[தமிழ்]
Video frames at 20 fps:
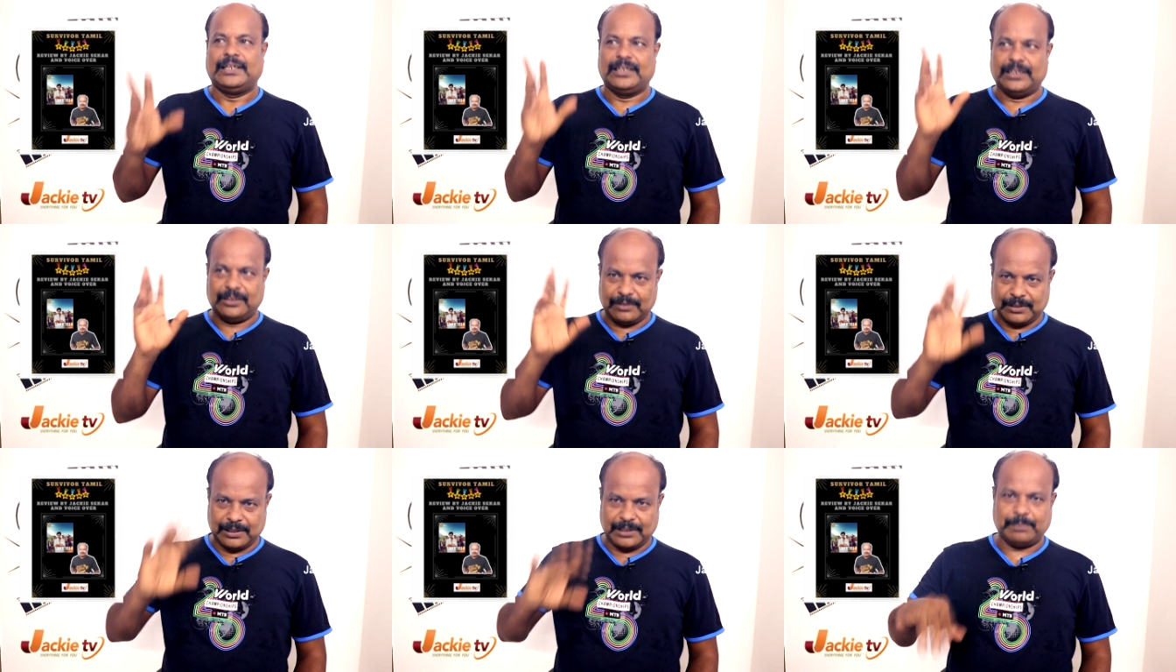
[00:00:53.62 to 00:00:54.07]

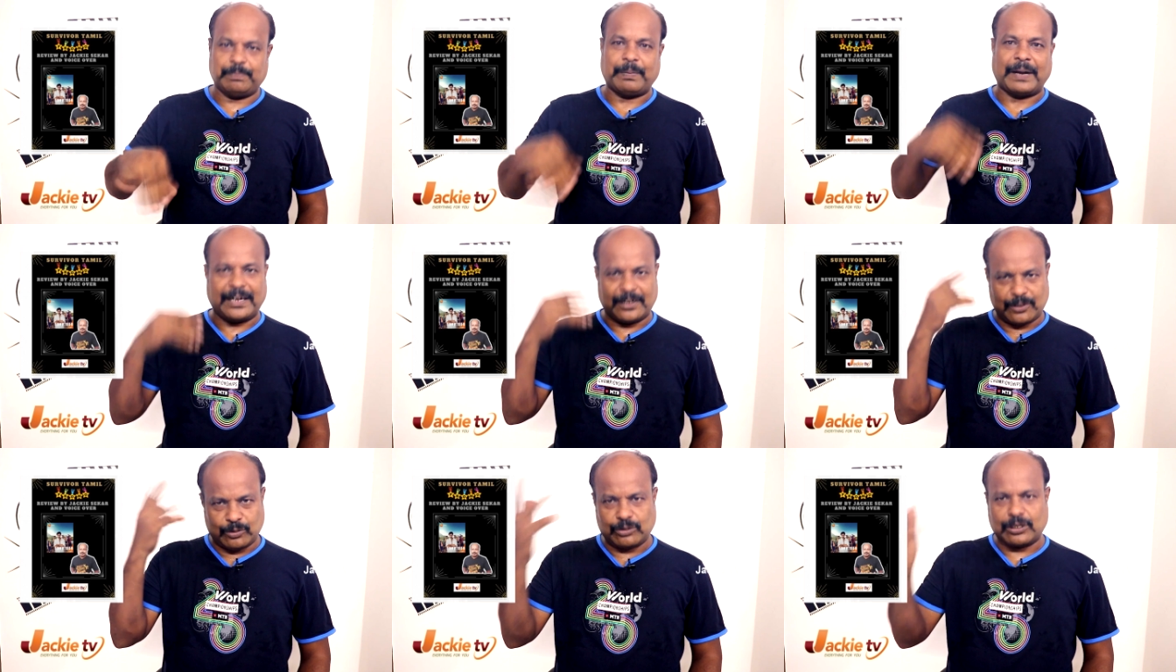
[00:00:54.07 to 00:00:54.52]
இது வந்து
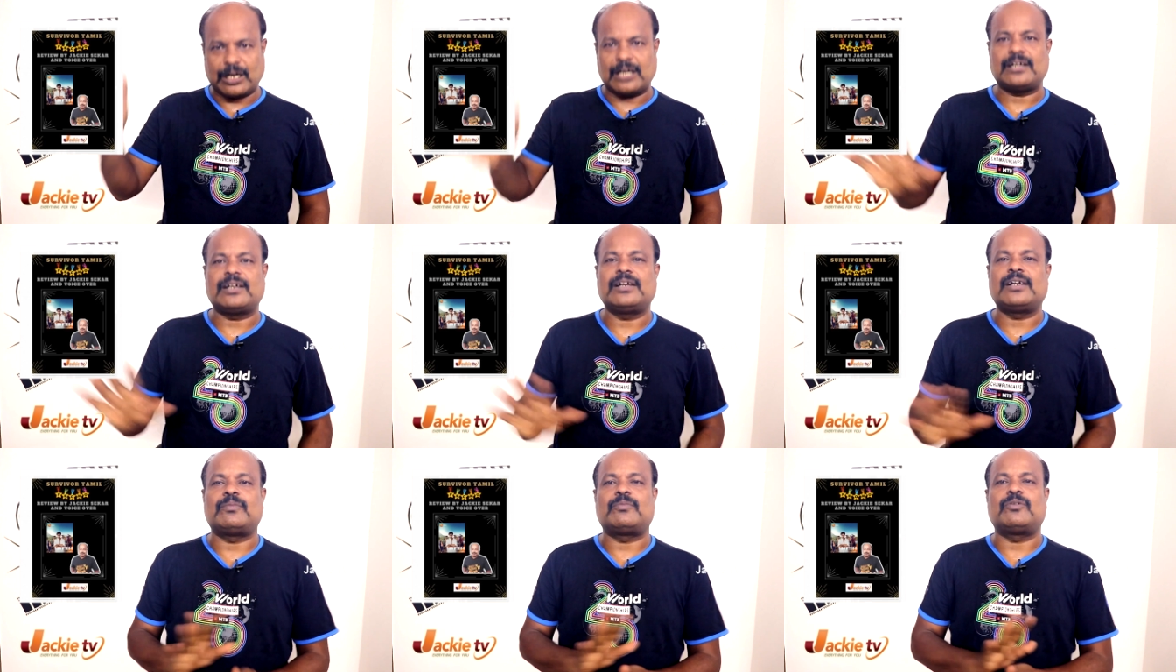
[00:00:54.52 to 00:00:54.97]
பல
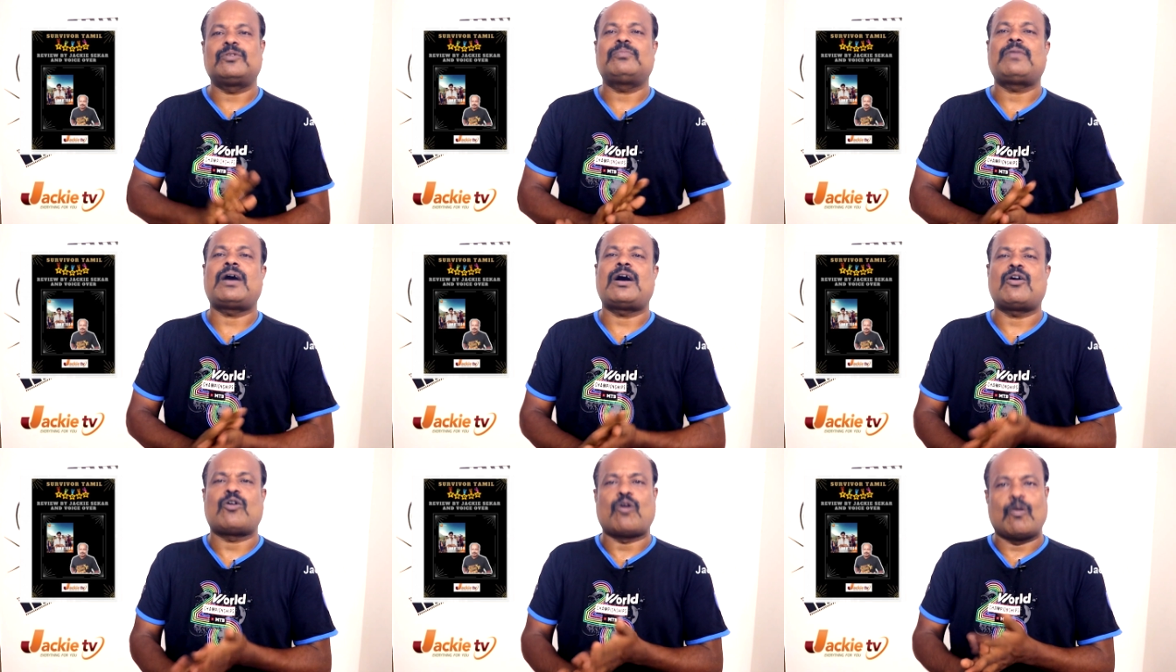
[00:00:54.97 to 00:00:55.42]
நூற்றாண்டுகளுக்கு
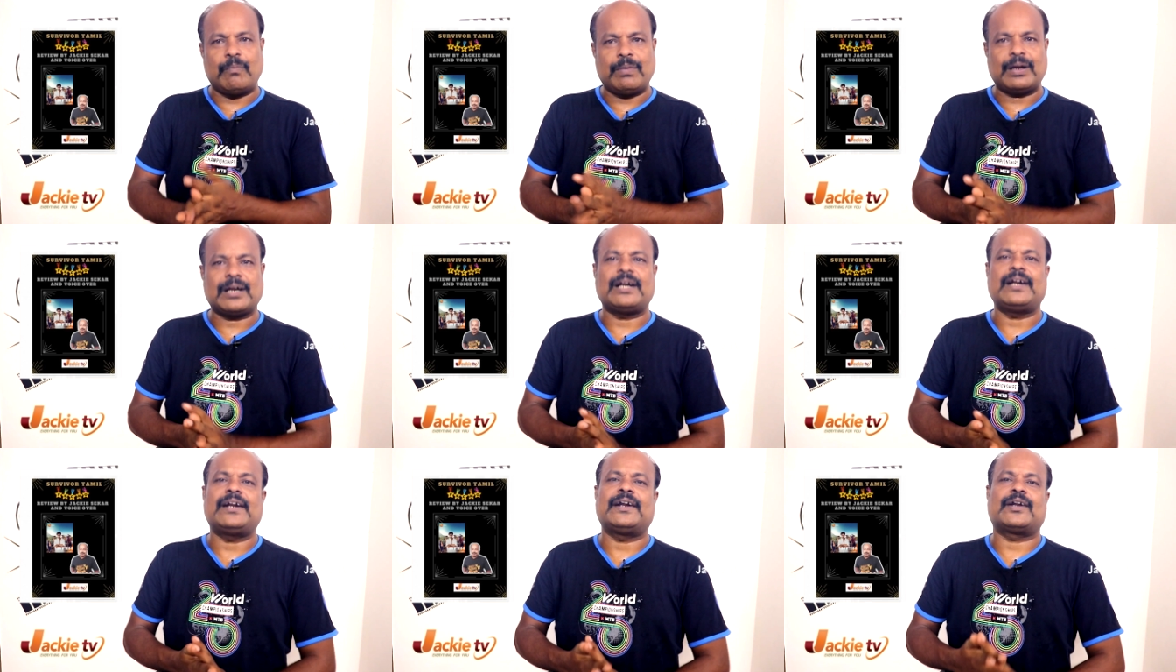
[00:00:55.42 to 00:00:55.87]
முன்பாக
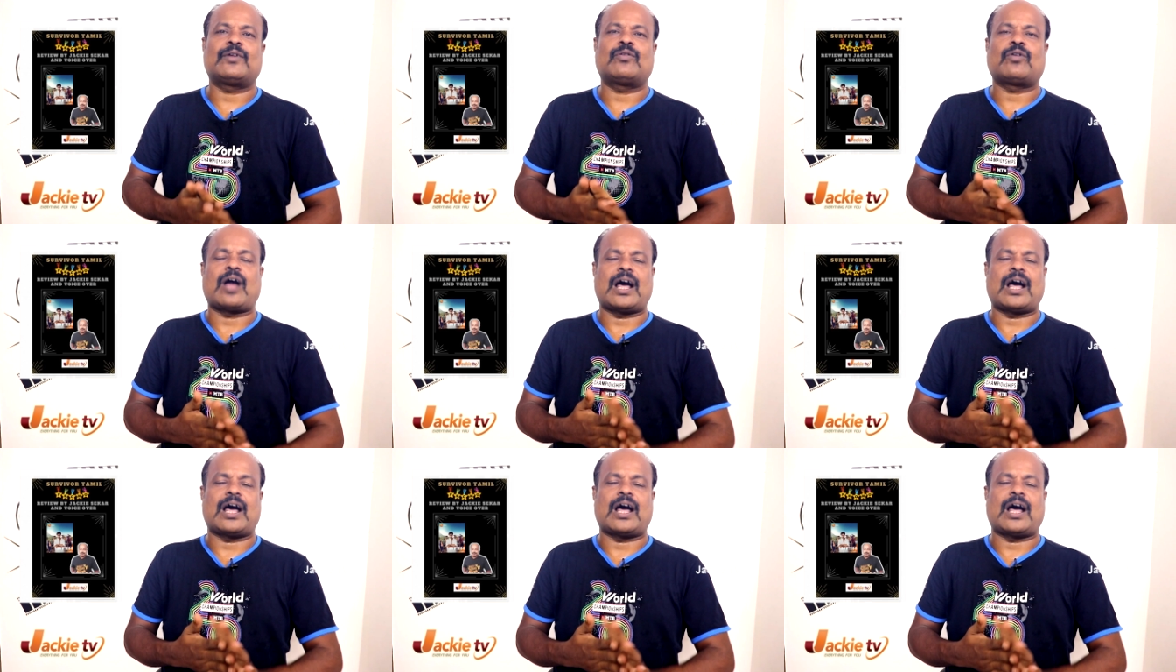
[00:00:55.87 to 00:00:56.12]
கொம்பர்கள் என்ற